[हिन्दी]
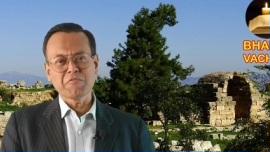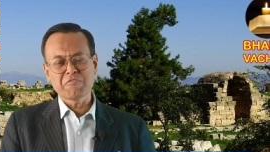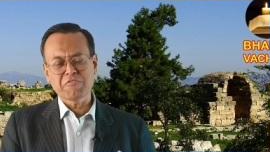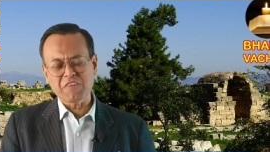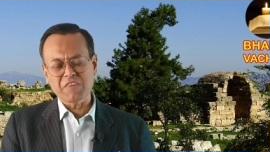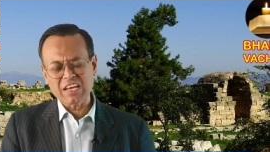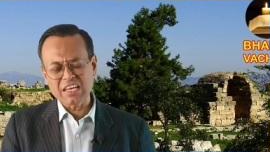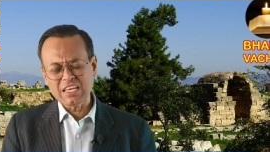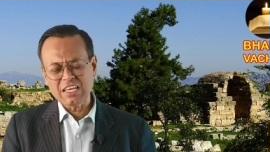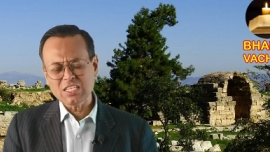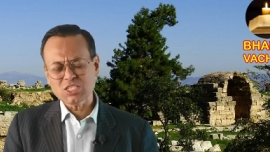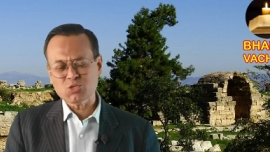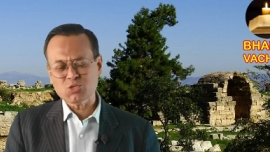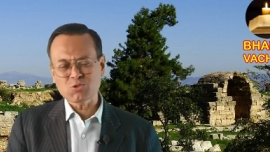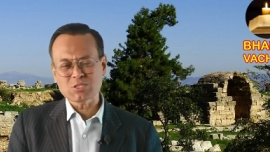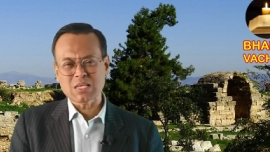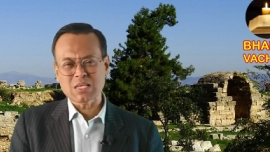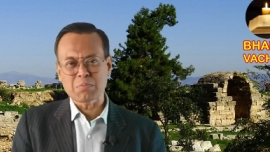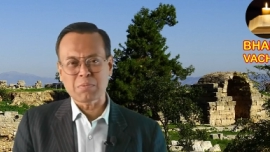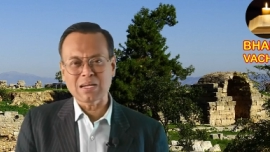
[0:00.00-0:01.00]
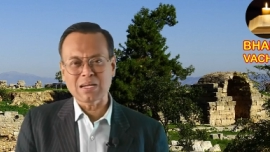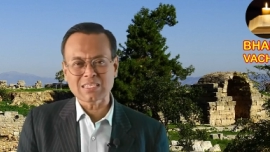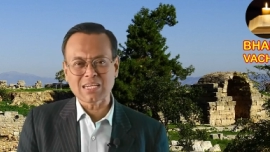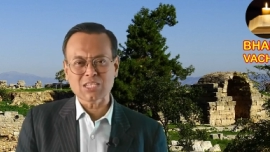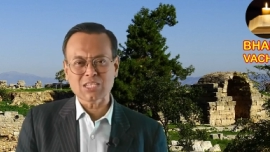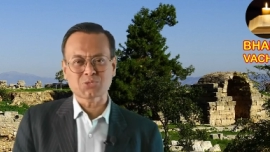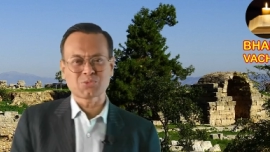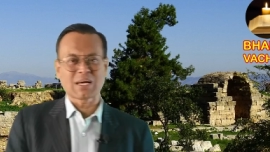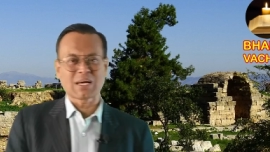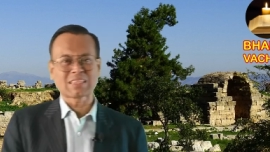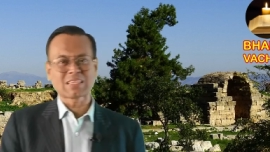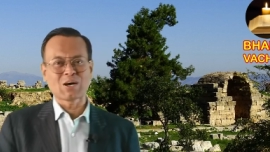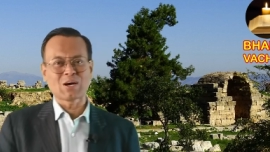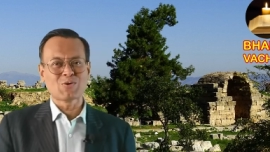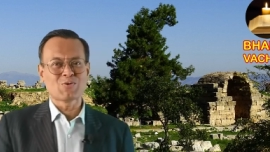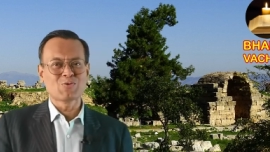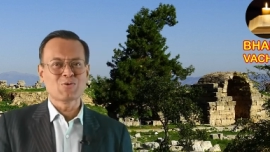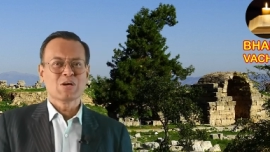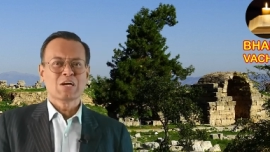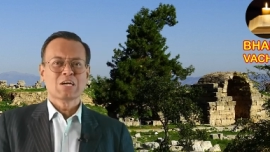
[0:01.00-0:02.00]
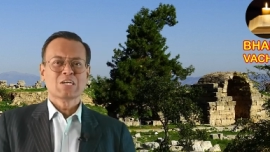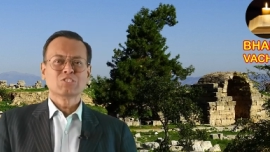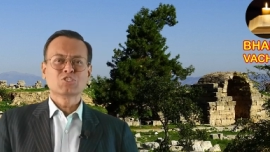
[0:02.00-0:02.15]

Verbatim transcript: वही सुसमाचार सुनाता हूँ